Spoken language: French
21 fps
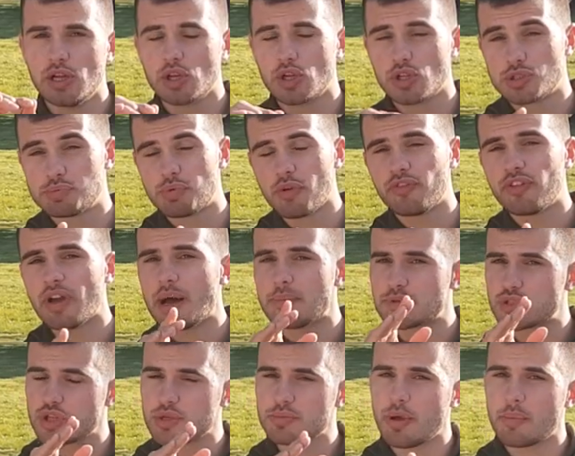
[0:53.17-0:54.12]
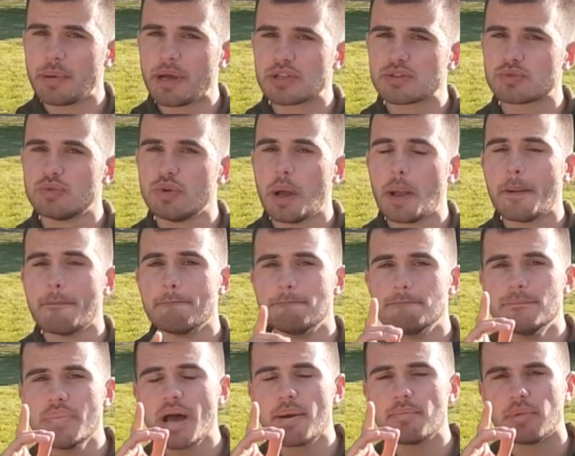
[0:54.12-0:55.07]
Que tu peux faire absolument partout,
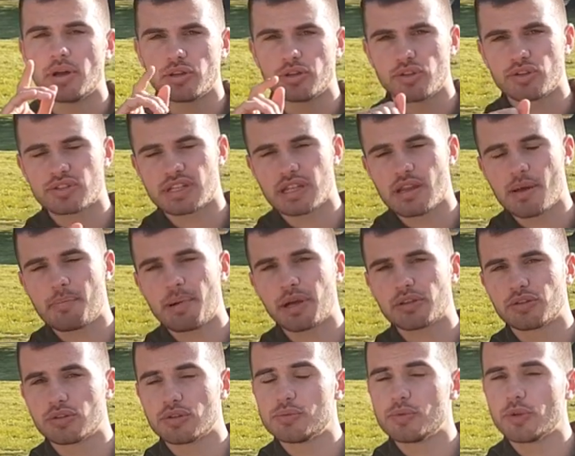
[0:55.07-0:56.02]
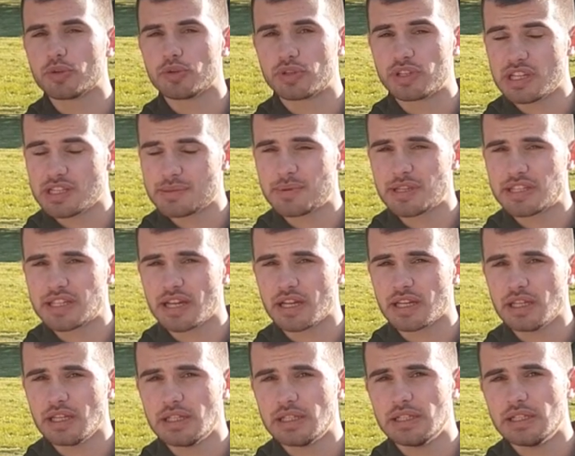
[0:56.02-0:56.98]
même dans un appartement de 15 mètres
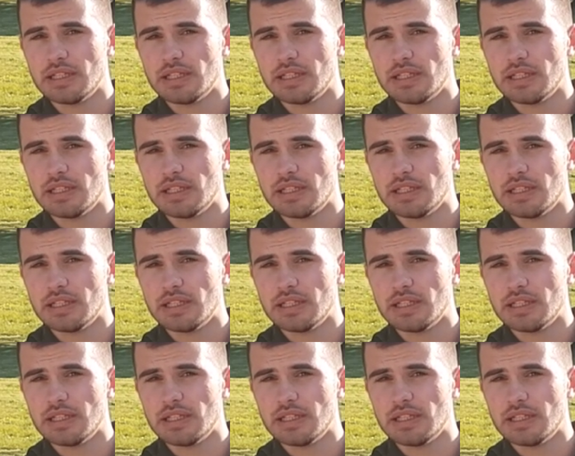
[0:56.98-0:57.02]
carrés,